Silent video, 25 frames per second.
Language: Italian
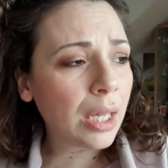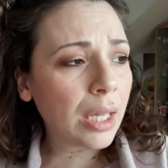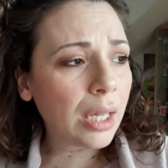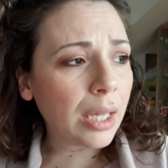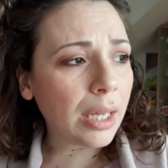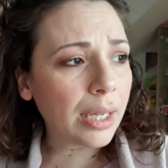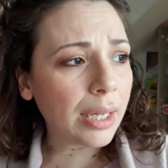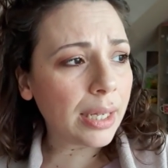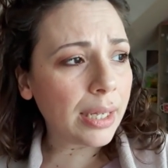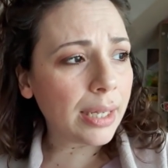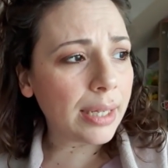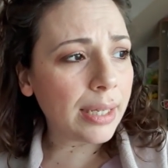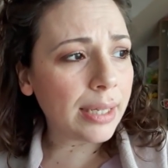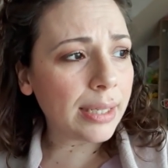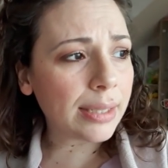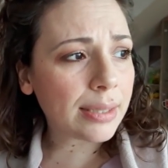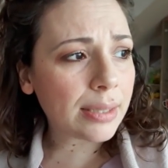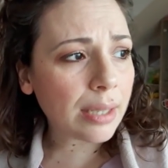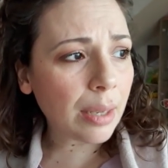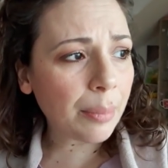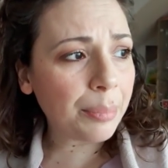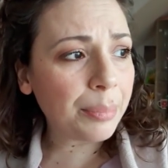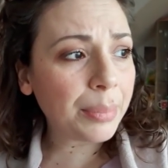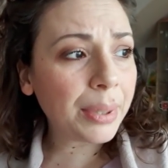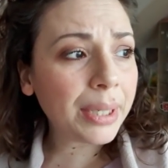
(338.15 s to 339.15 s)
eh,
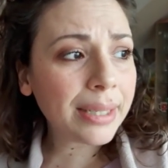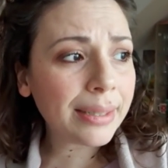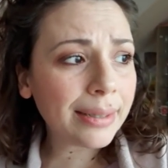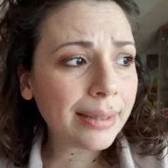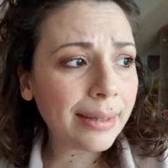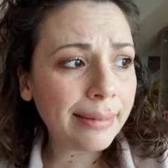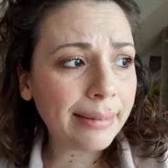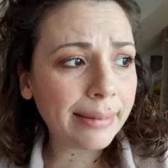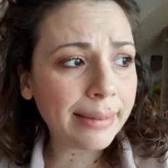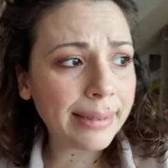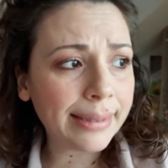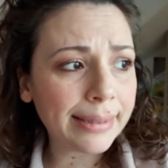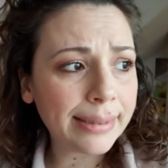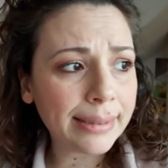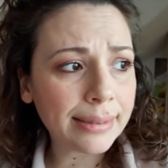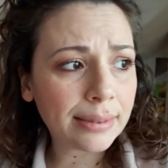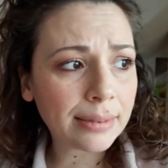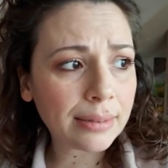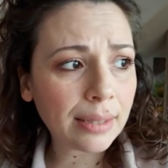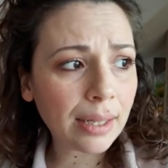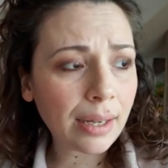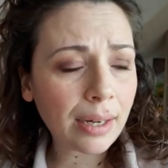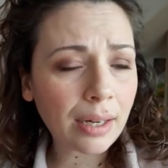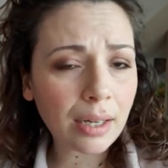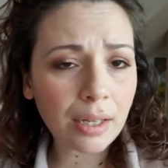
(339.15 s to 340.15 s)
Sabine eh,
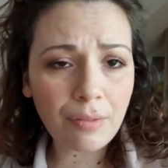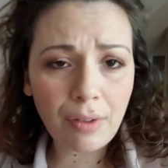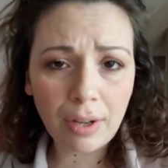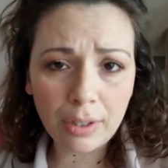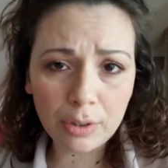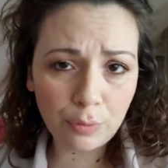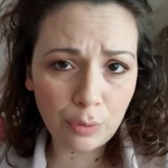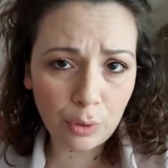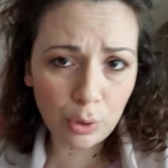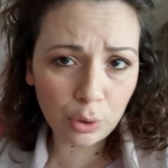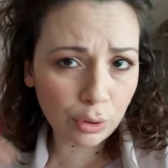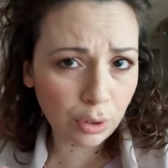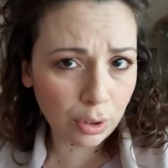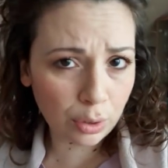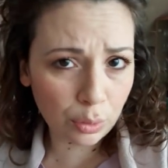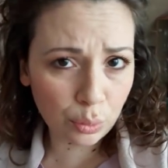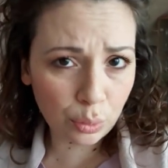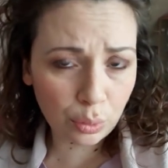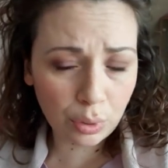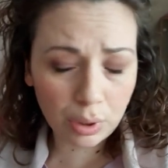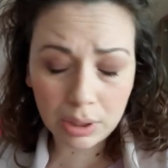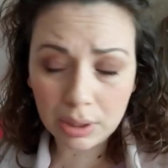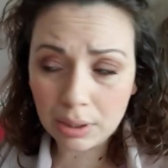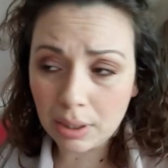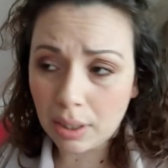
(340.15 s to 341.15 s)
sta arrivando, ve lo
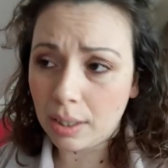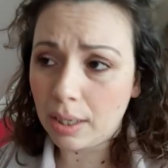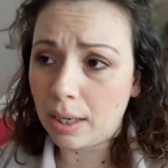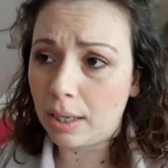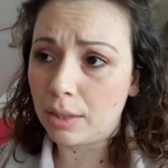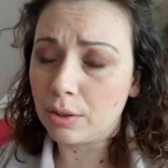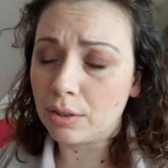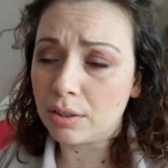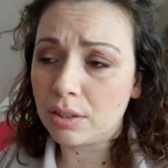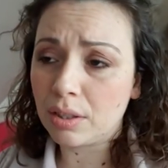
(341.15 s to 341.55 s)
traduco in italiano,